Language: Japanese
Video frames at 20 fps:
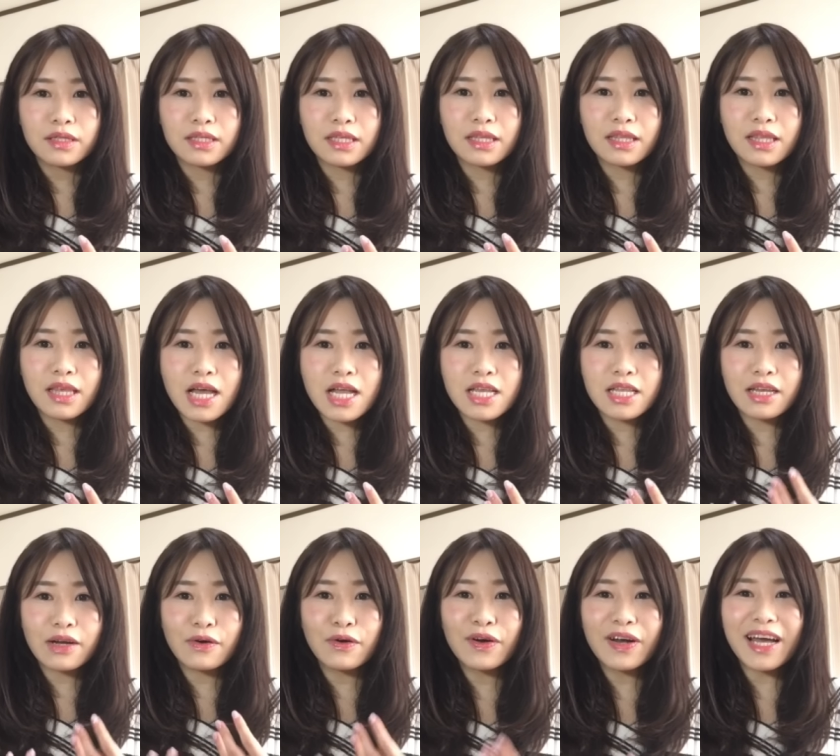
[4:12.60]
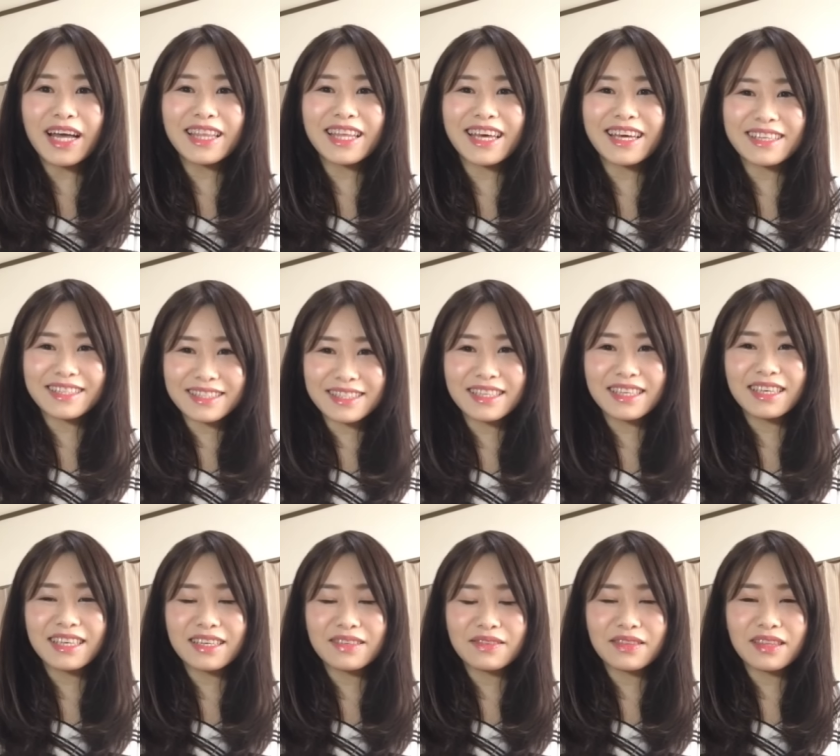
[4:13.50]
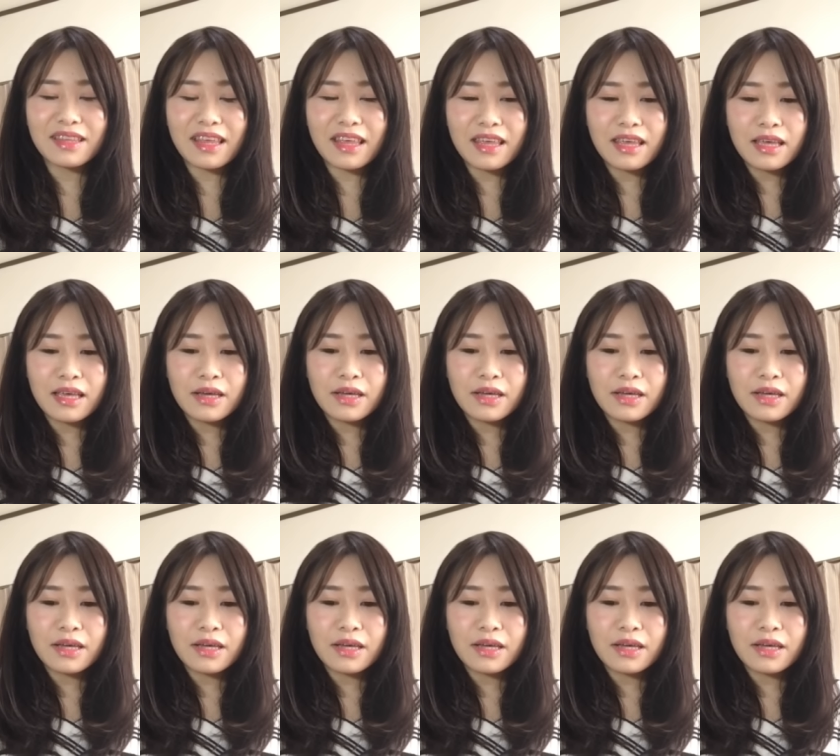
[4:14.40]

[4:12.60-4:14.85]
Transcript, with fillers: 絶対に治らないしって